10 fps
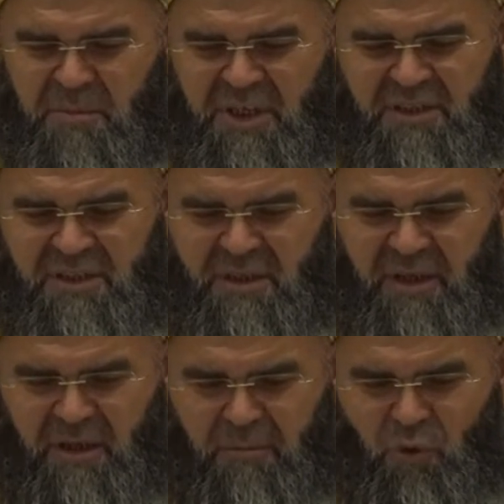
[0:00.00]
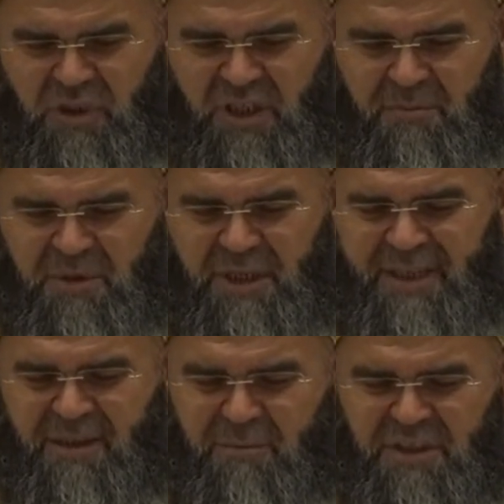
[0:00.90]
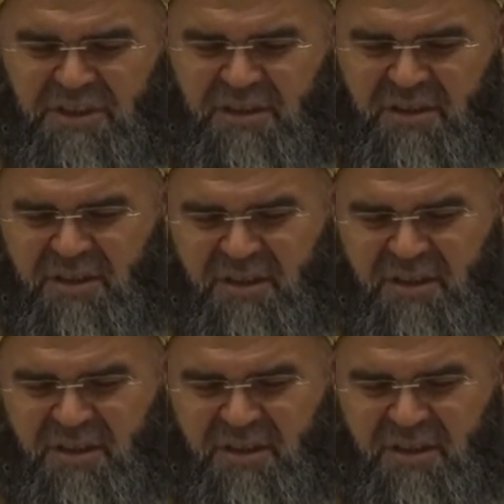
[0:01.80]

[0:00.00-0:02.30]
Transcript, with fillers: birisinden kabul edilmiş,